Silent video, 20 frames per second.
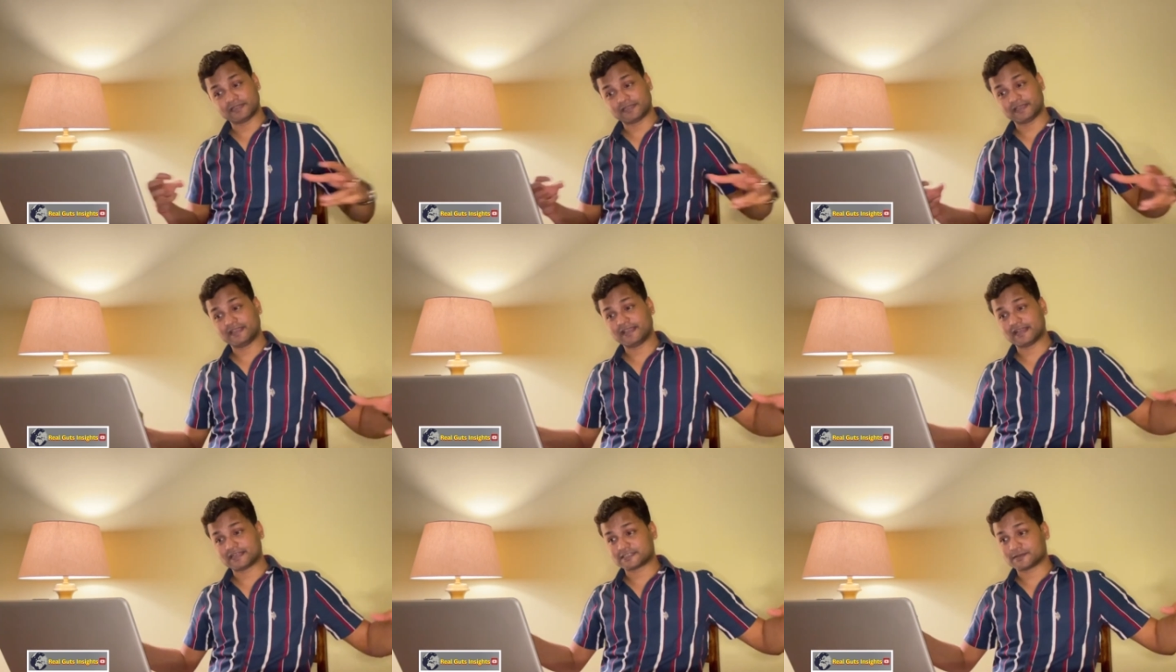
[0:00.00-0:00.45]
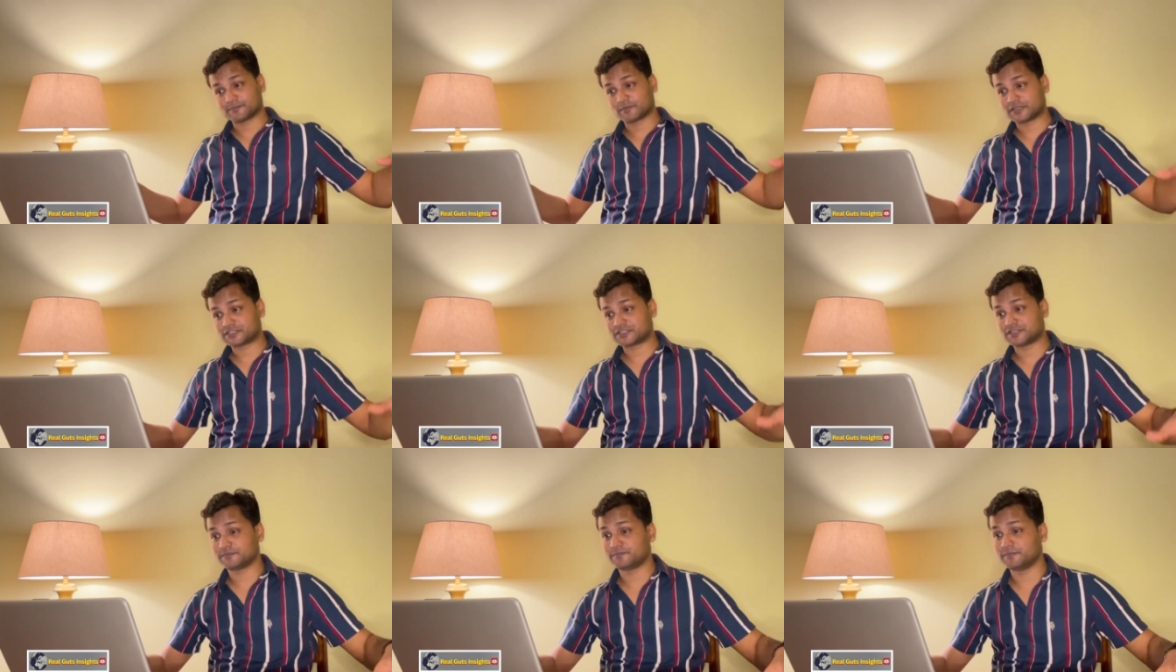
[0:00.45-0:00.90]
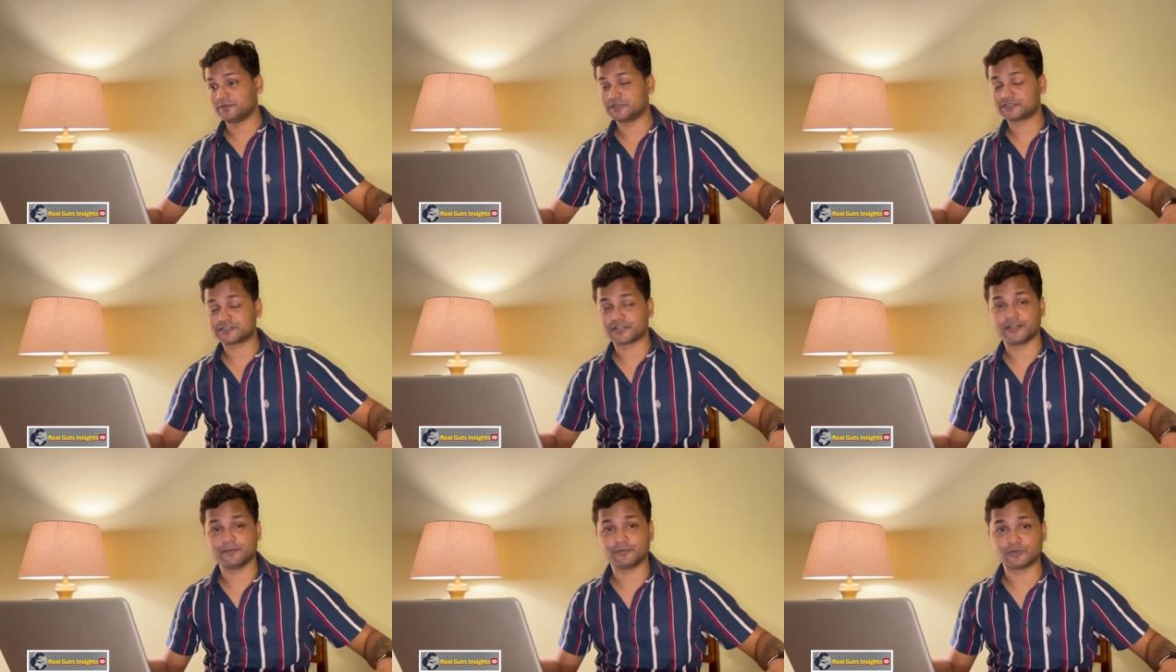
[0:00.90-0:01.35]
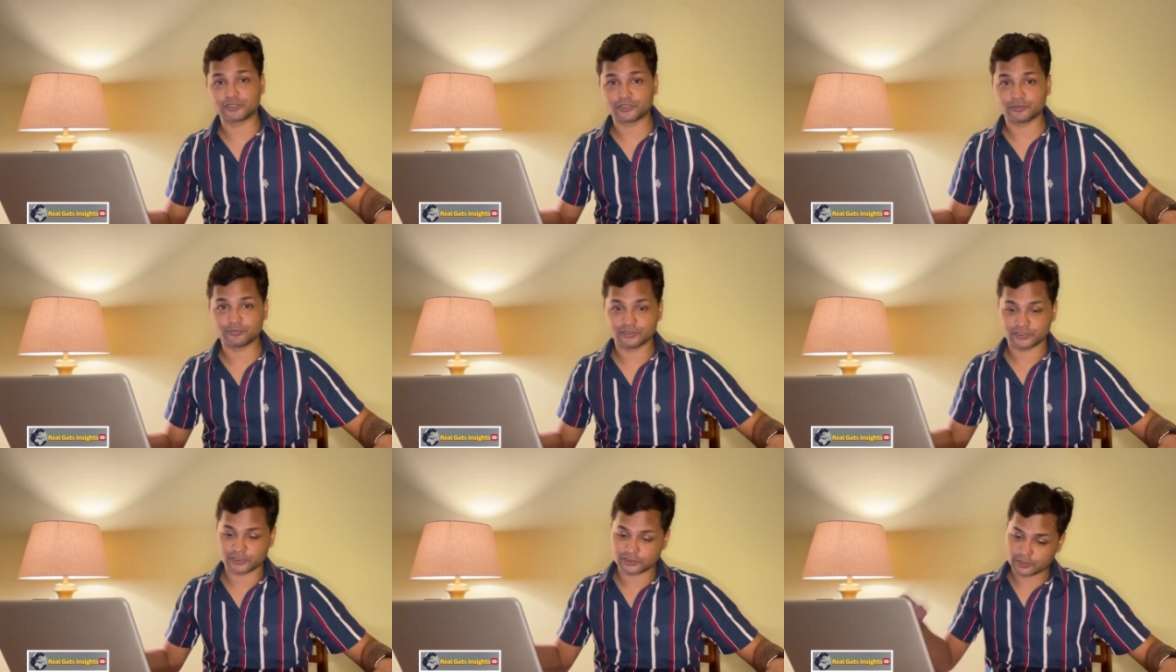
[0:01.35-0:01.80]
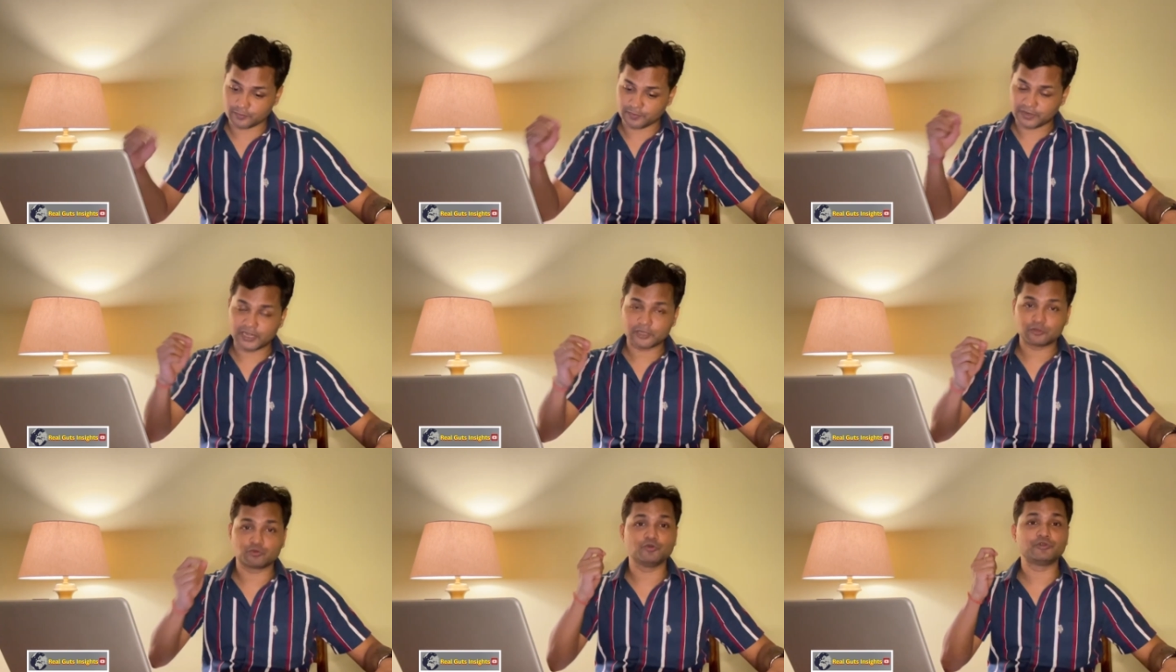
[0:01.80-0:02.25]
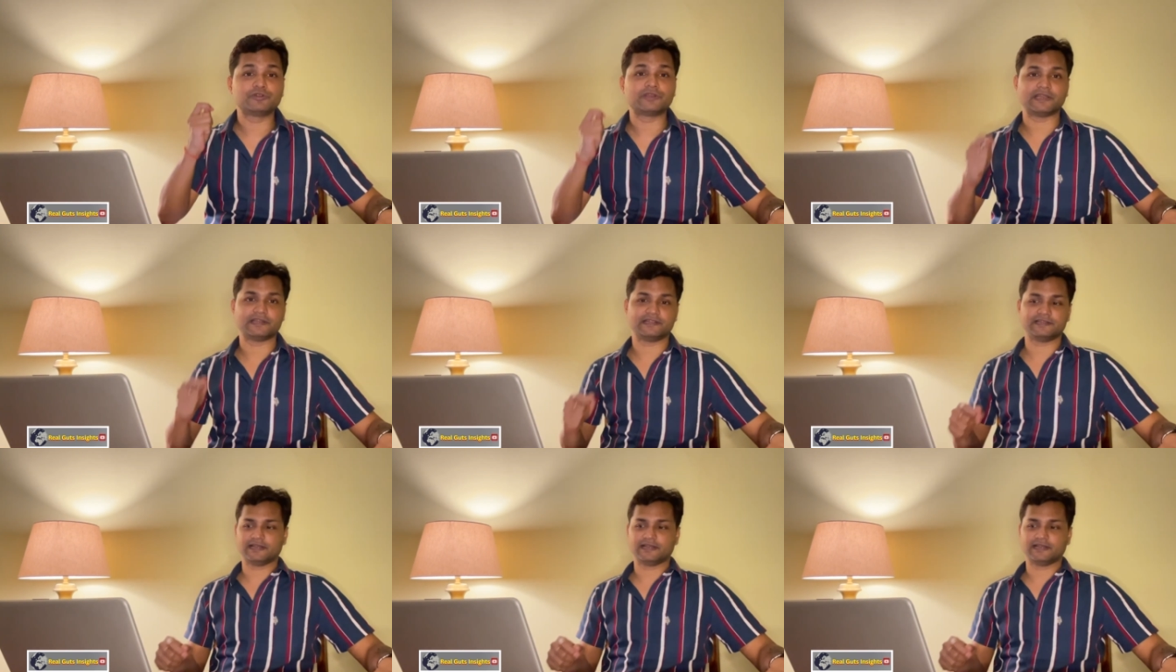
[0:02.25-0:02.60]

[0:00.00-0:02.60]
लेते ही आसाम का चीफ मिनिस्टर हेमंत विश्व शर्मा ने ट्वीट कर